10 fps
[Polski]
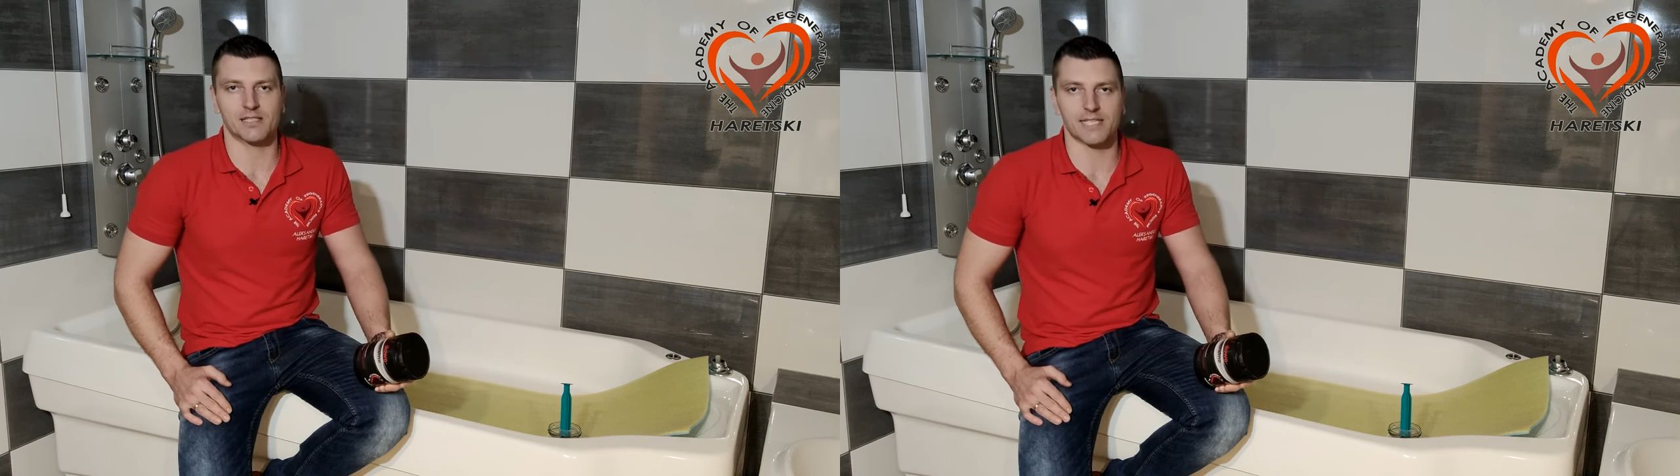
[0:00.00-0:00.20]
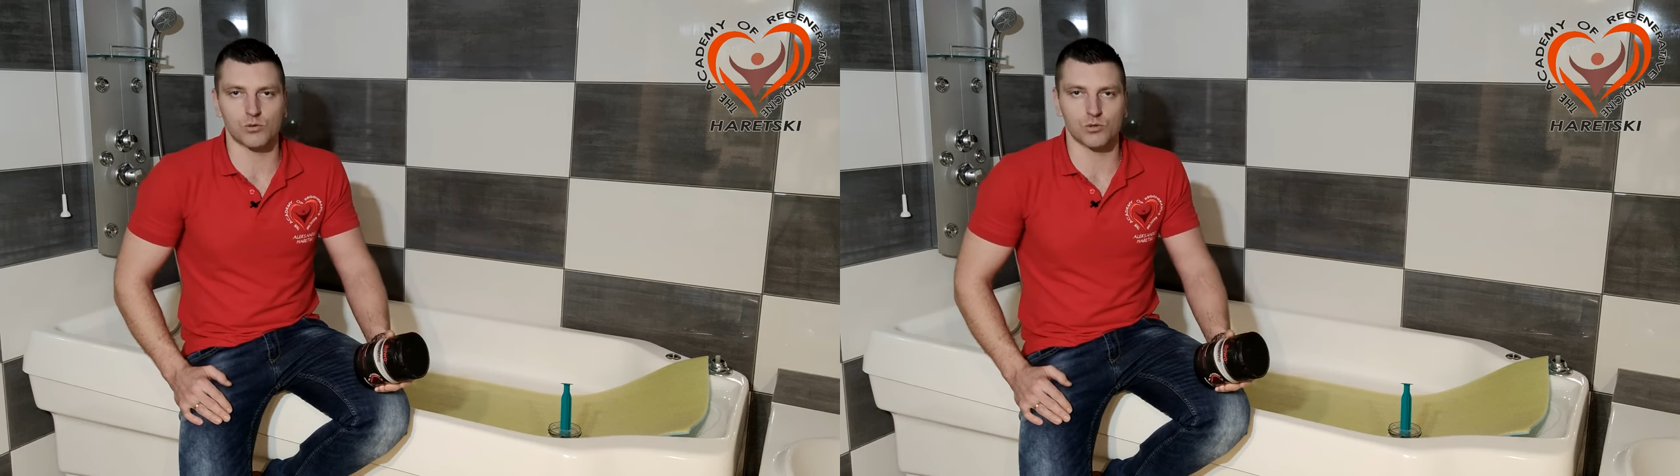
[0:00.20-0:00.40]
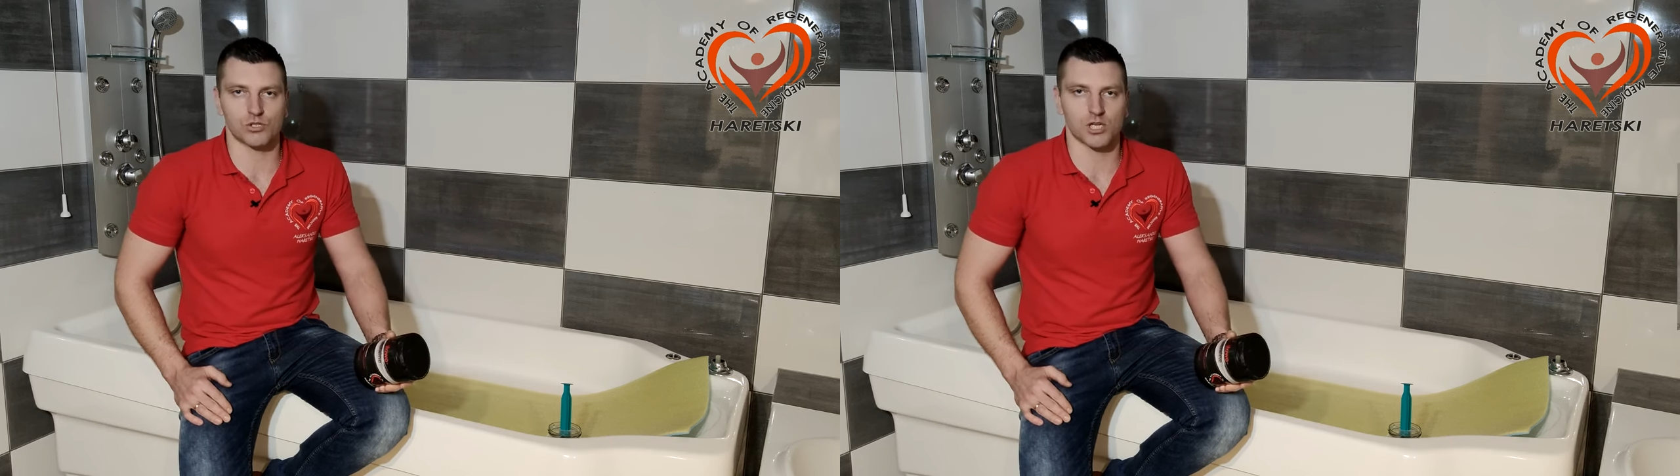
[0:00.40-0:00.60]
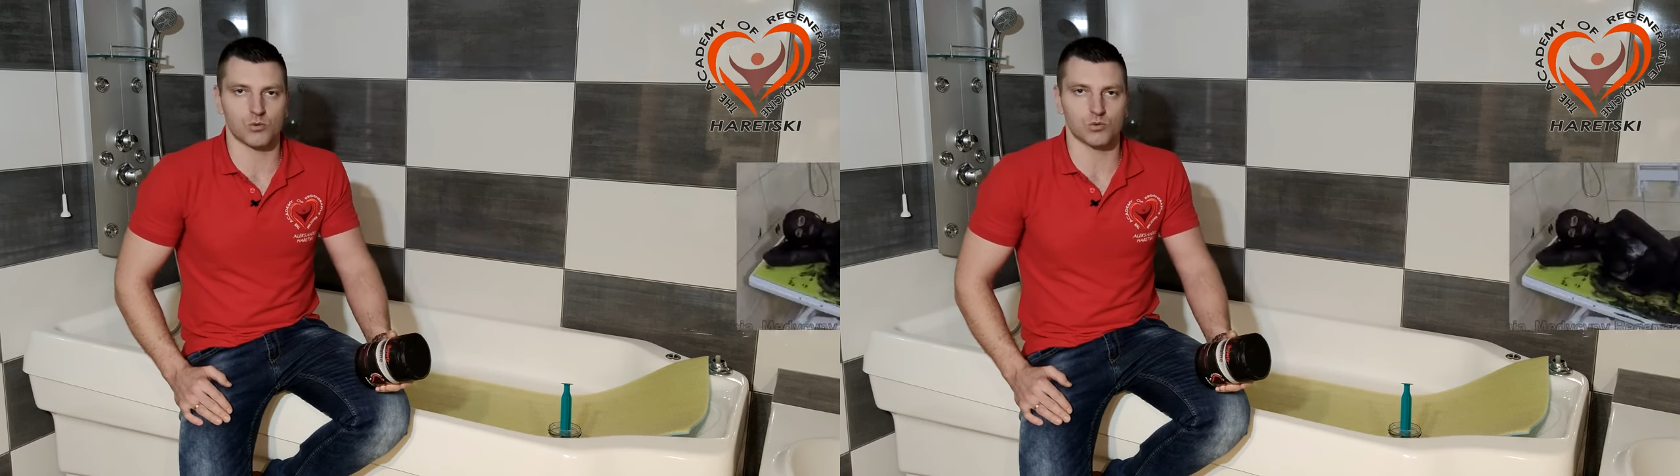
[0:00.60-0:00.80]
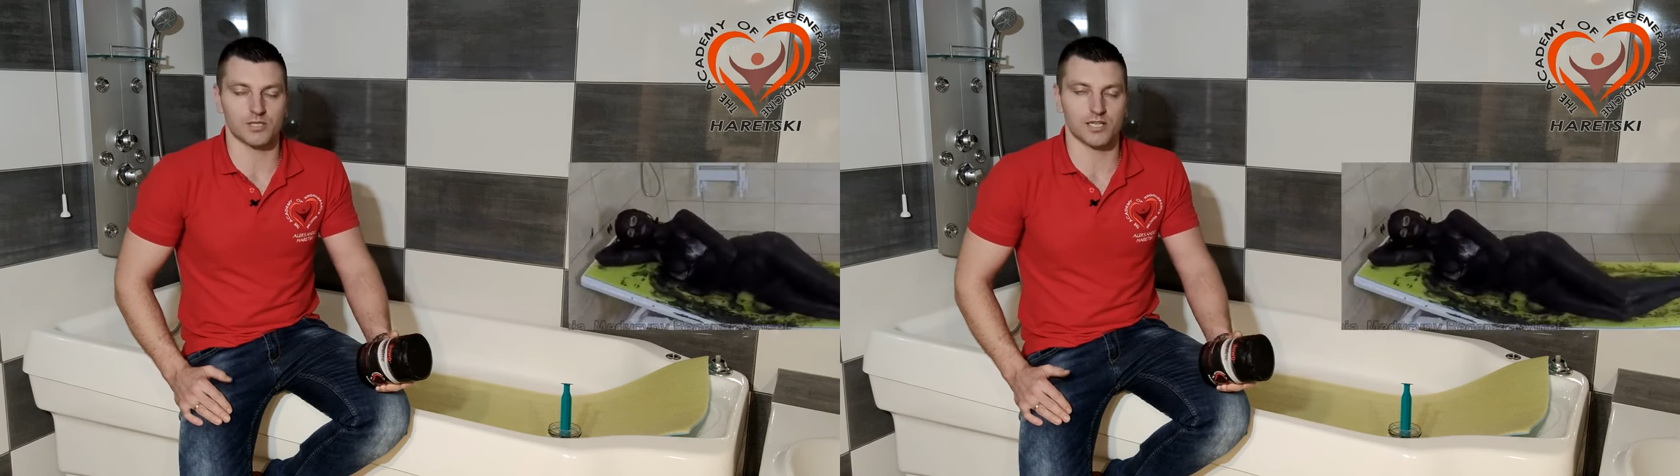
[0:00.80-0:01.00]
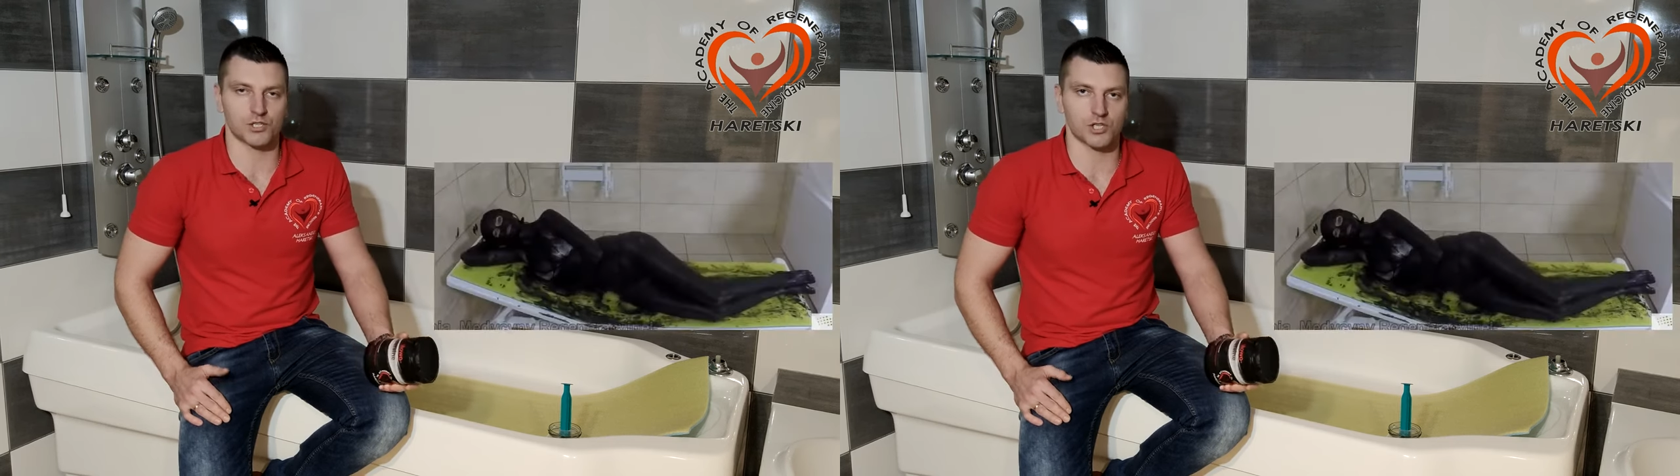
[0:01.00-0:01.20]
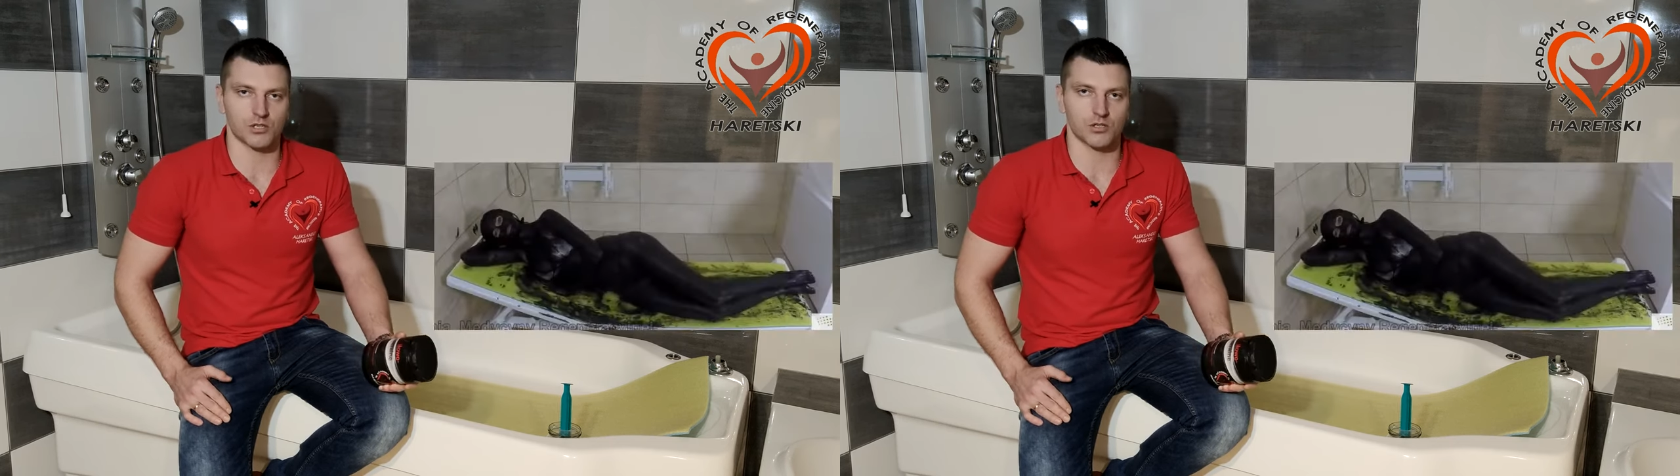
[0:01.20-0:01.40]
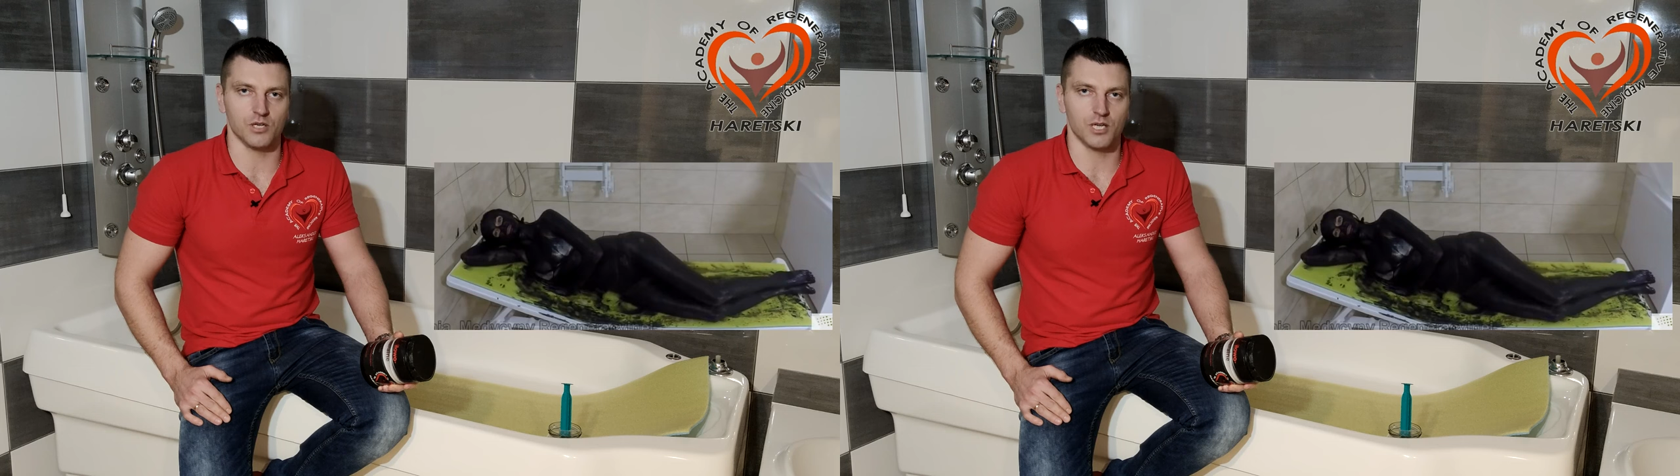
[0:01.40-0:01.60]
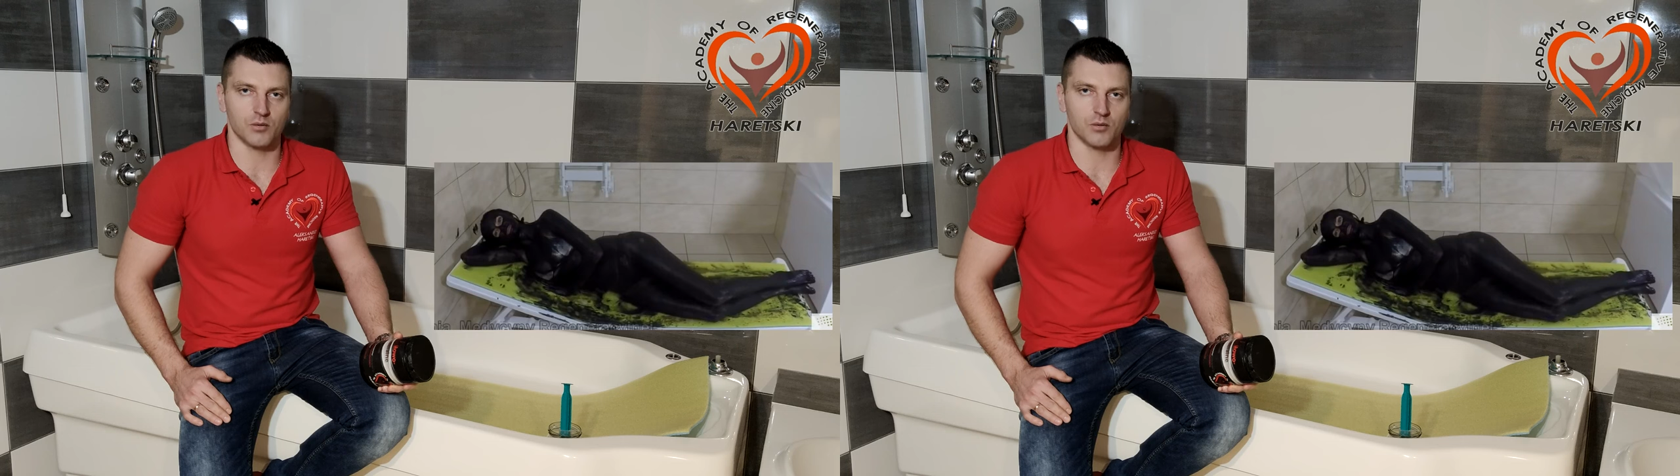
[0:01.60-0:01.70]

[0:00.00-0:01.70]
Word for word: całe ciało. Dlaczego?